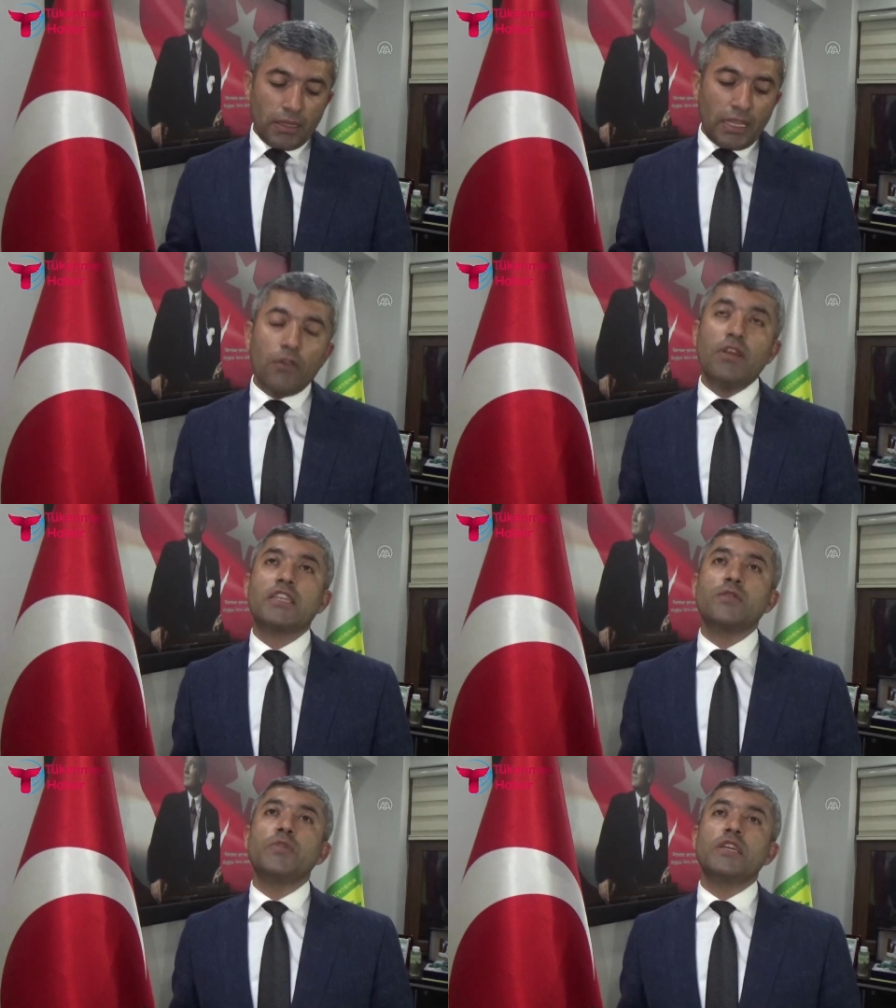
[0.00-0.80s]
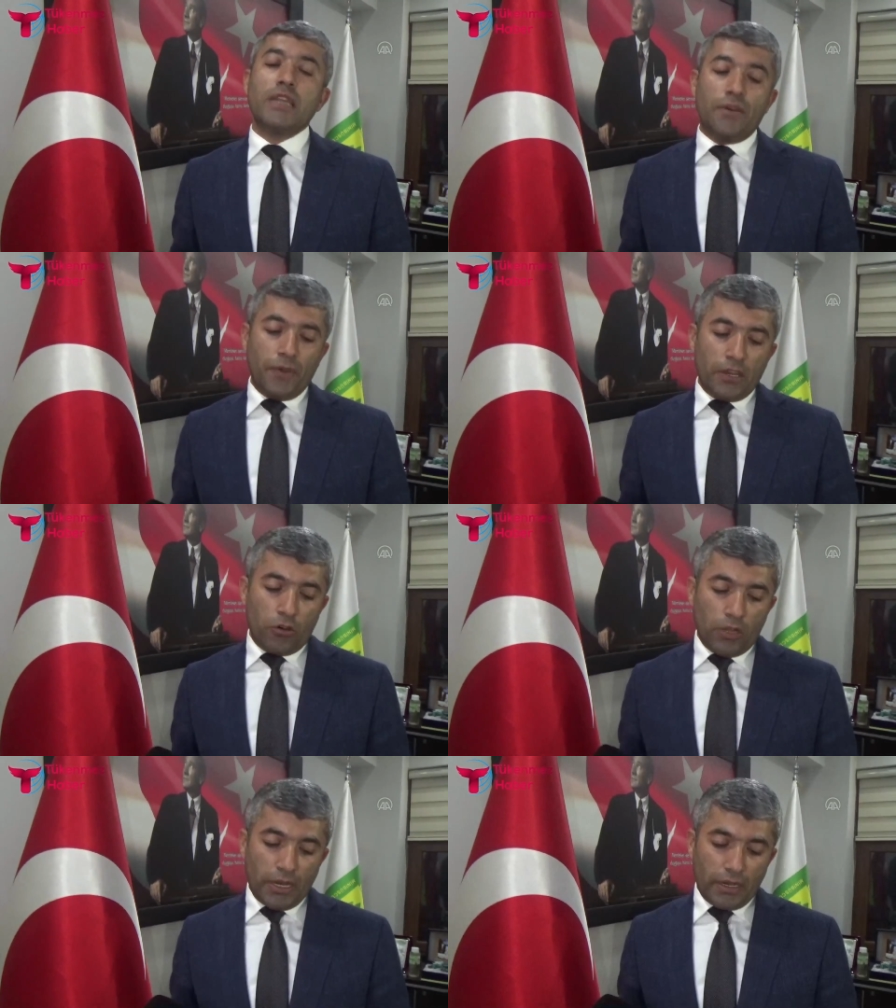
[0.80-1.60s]
Devletin bir neferi
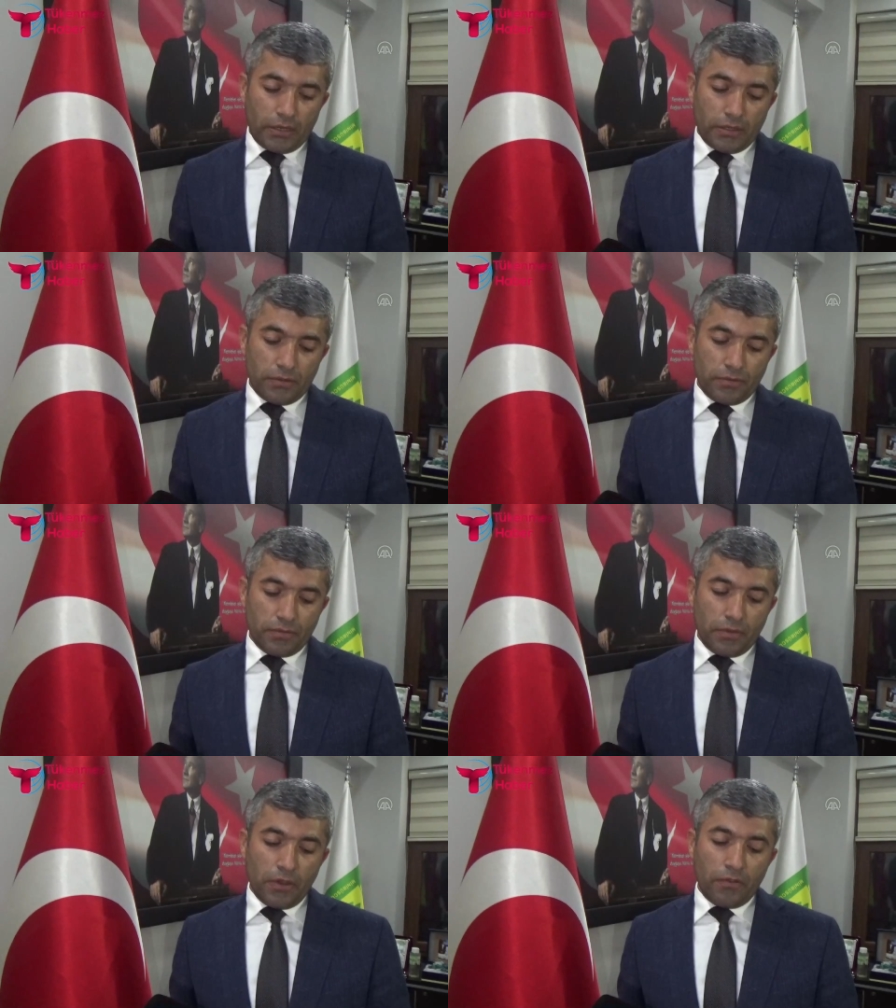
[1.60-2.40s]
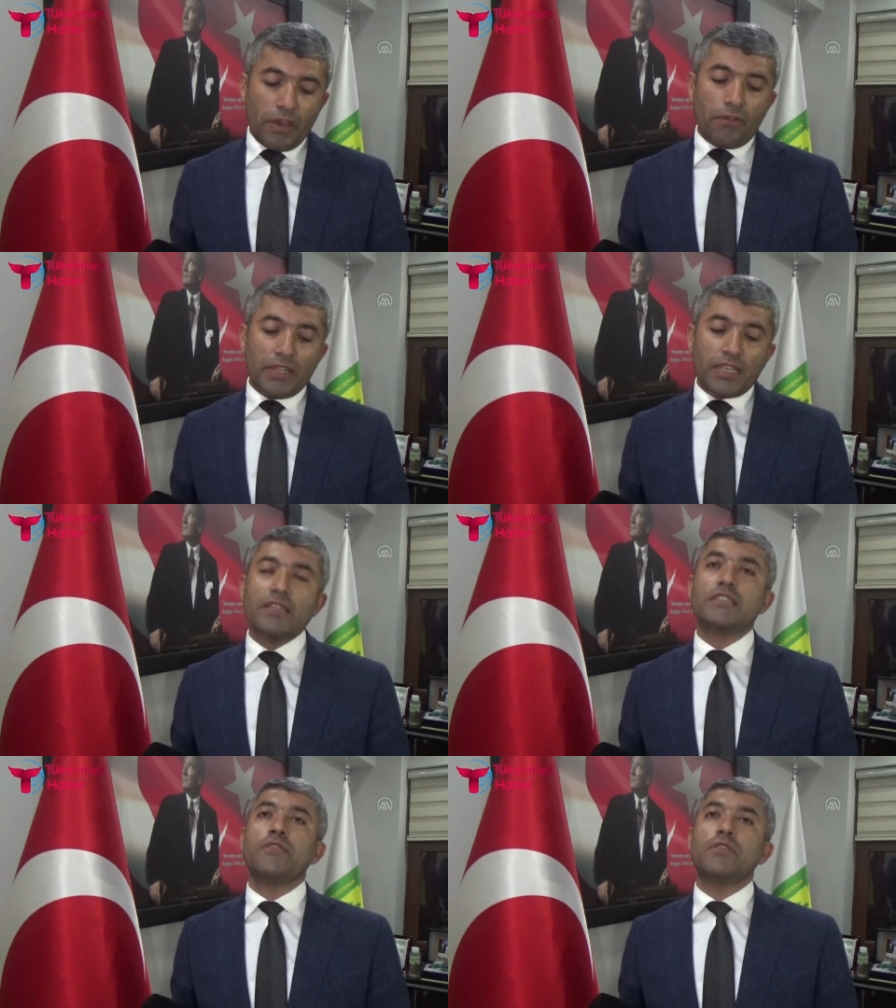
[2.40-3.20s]
olarak ve
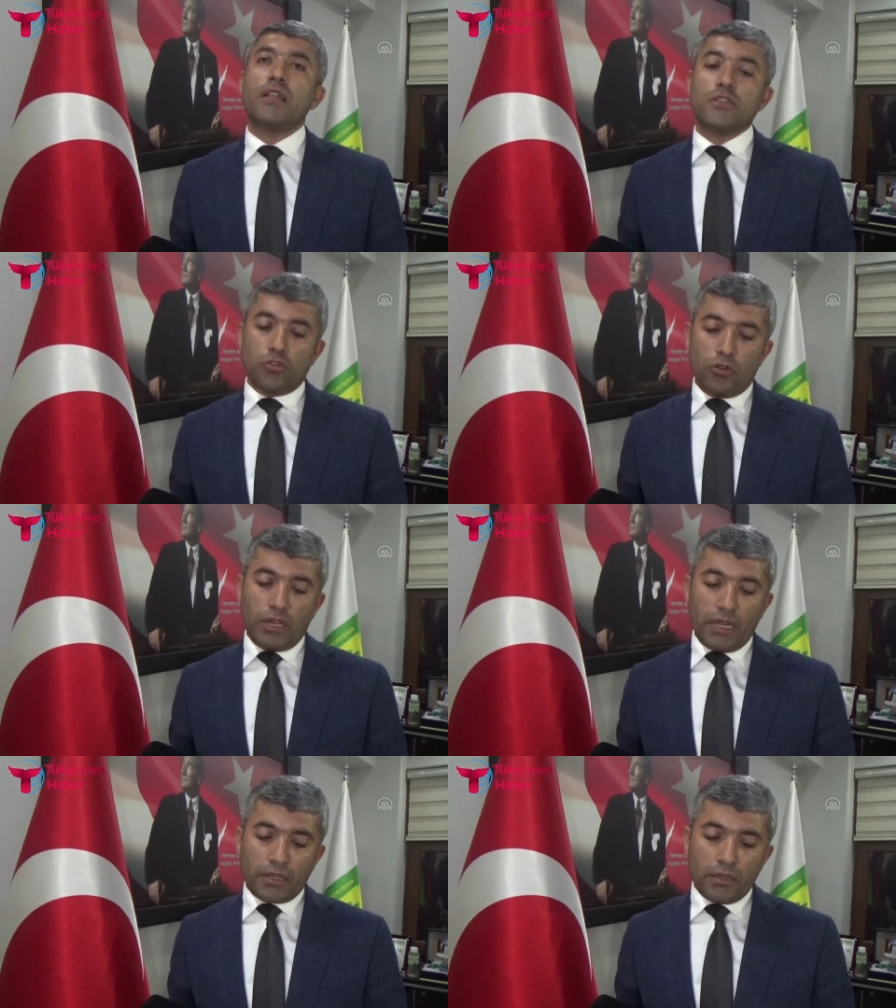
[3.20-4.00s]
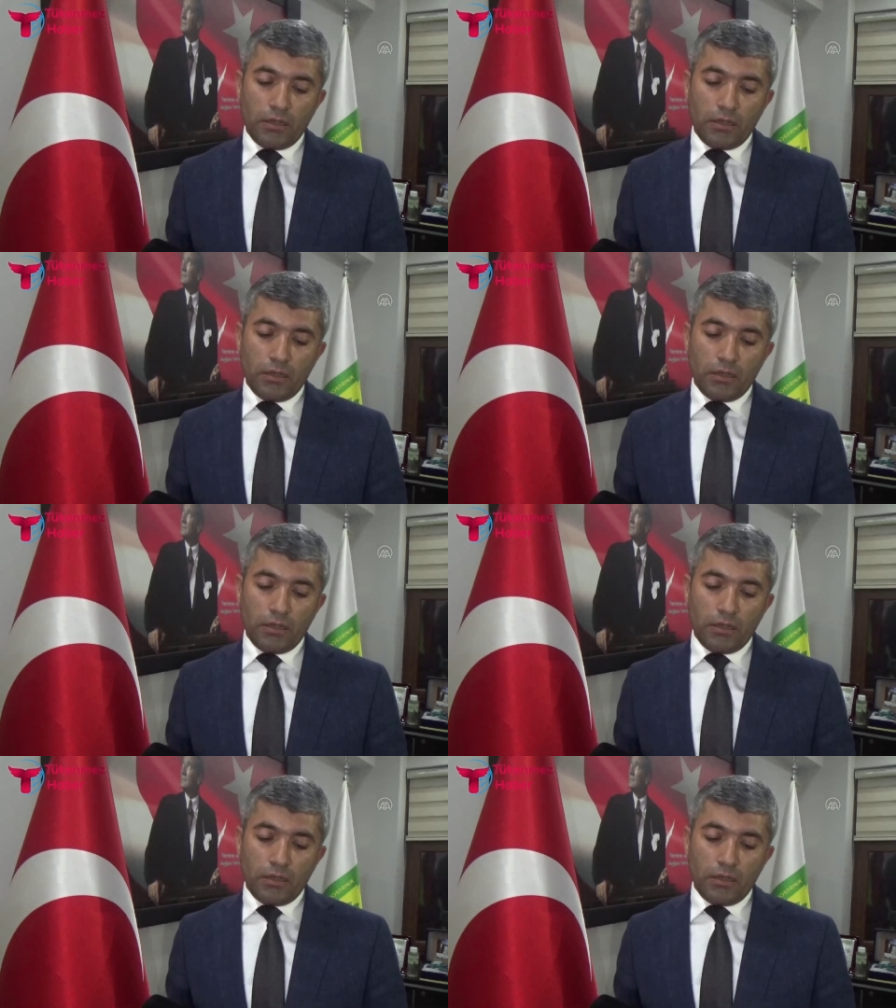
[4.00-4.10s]
vatan sevdalısı olarak